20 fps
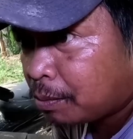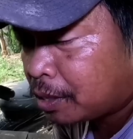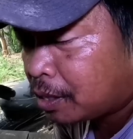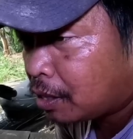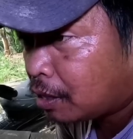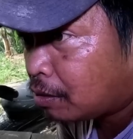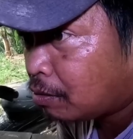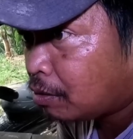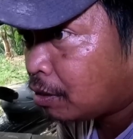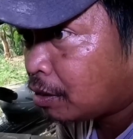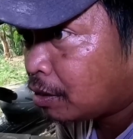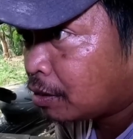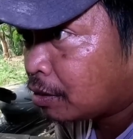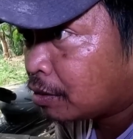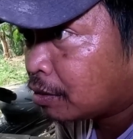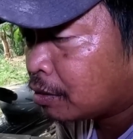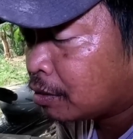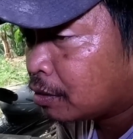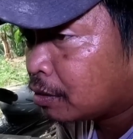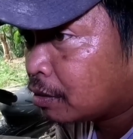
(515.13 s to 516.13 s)
sa mata ko eh.
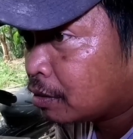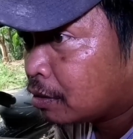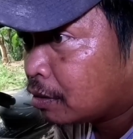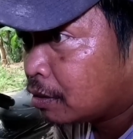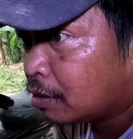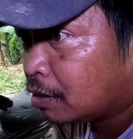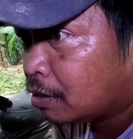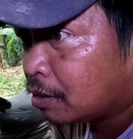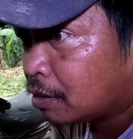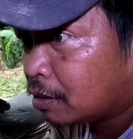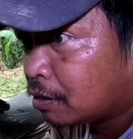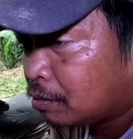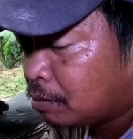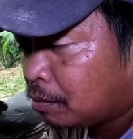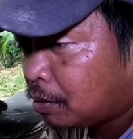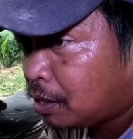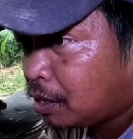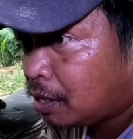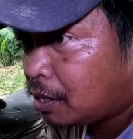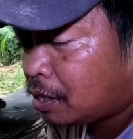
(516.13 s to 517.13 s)
Hmm?
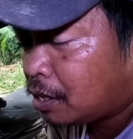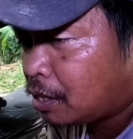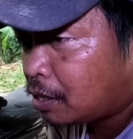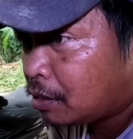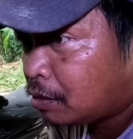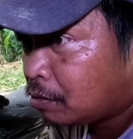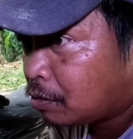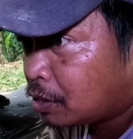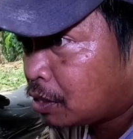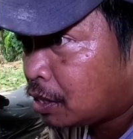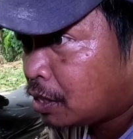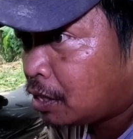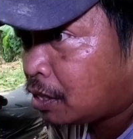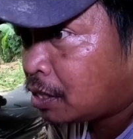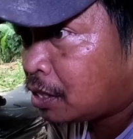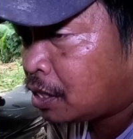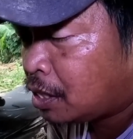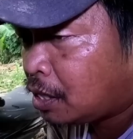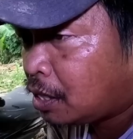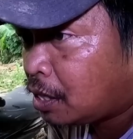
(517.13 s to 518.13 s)
Maliit lang yung
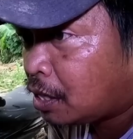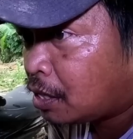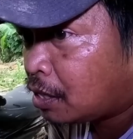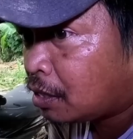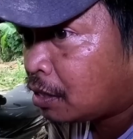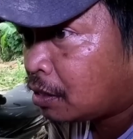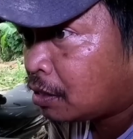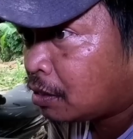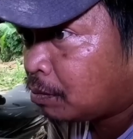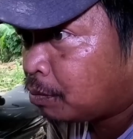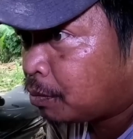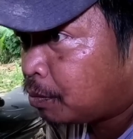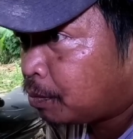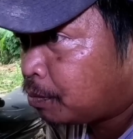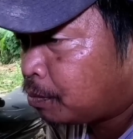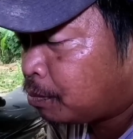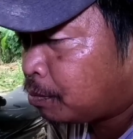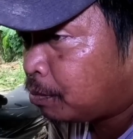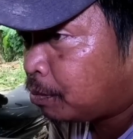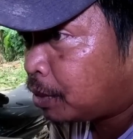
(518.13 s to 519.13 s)
sisiga ng
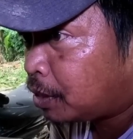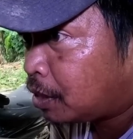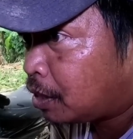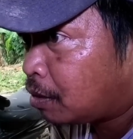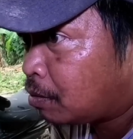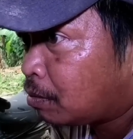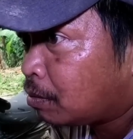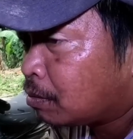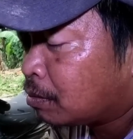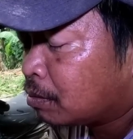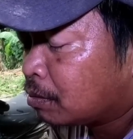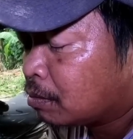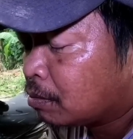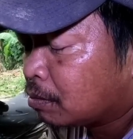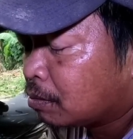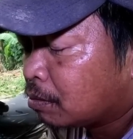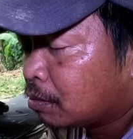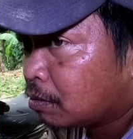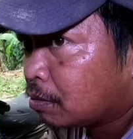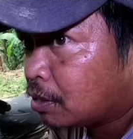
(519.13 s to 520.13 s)
mata ko.
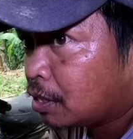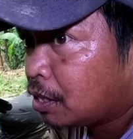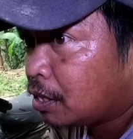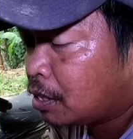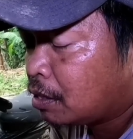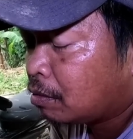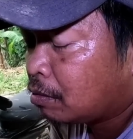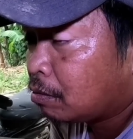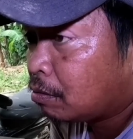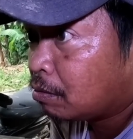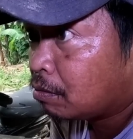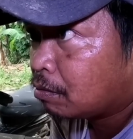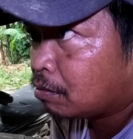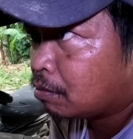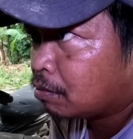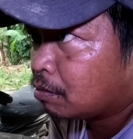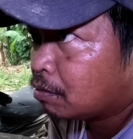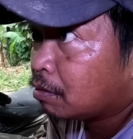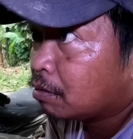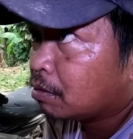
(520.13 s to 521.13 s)
Tingnan mo.
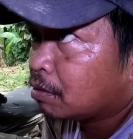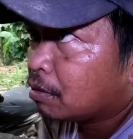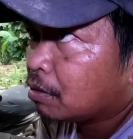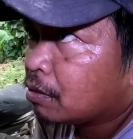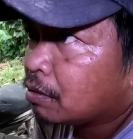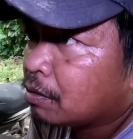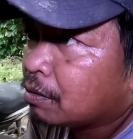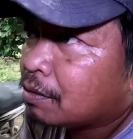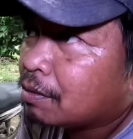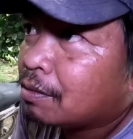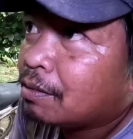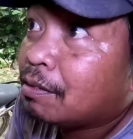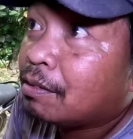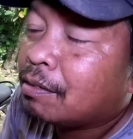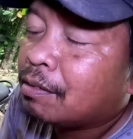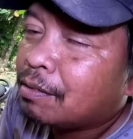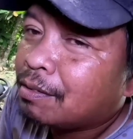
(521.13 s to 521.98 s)
Oh.